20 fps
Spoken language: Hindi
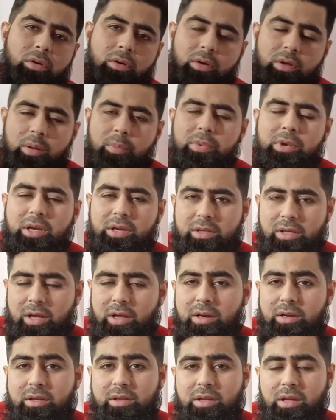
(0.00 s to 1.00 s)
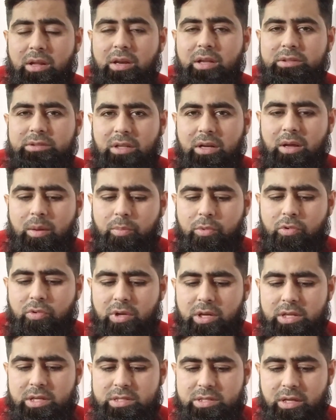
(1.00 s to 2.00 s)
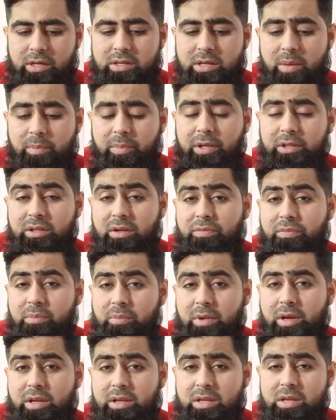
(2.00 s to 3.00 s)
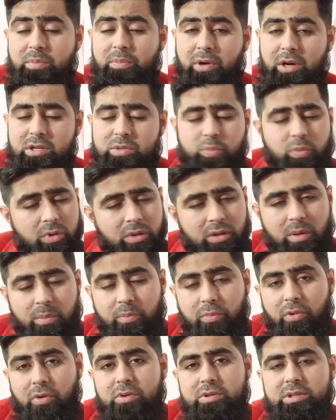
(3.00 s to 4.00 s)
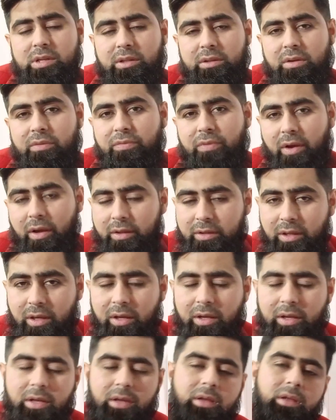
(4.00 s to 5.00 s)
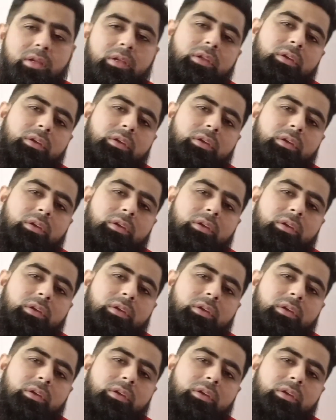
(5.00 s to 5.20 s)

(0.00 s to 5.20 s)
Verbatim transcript: और अपना ख्याल रखें अल्लाह ताला आप लोगों के लिए आसानियाँ पैदा फरमाएँ ई पासपोर्ट का बहुत ज़्यादा फ़ायदा है